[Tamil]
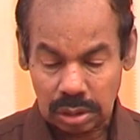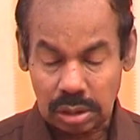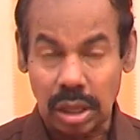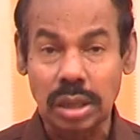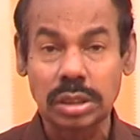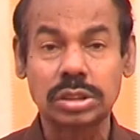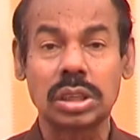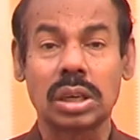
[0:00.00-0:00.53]

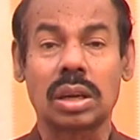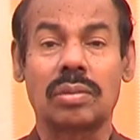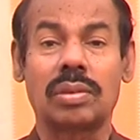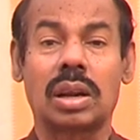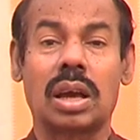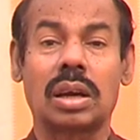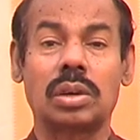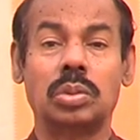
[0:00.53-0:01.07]

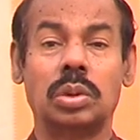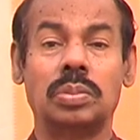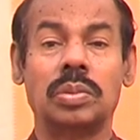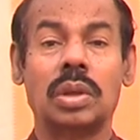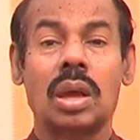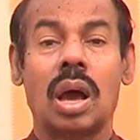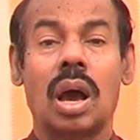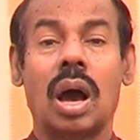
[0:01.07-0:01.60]
தேற்றுகிறவராகவும்
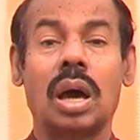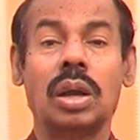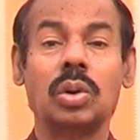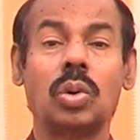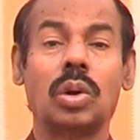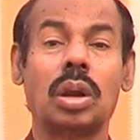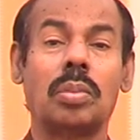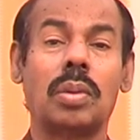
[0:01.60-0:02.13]

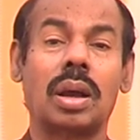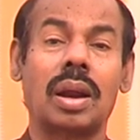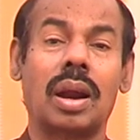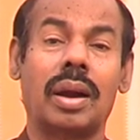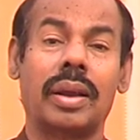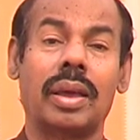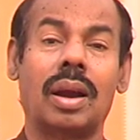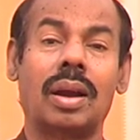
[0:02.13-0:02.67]
அனுகூலமான
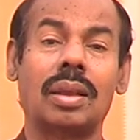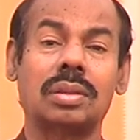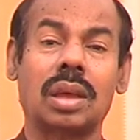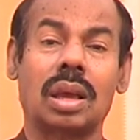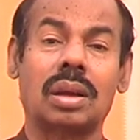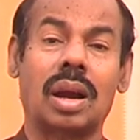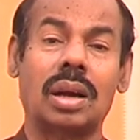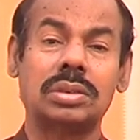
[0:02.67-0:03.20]

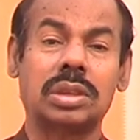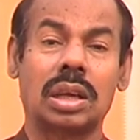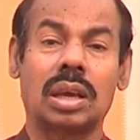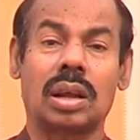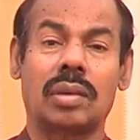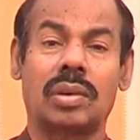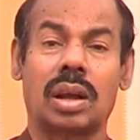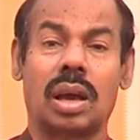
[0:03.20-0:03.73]
அடையாளத்தை
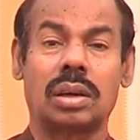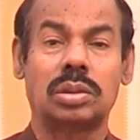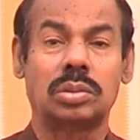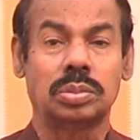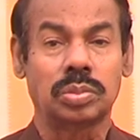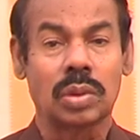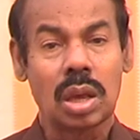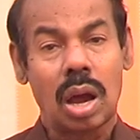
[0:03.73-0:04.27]

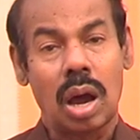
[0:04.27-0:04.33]
காட்டுகிறவராகவும்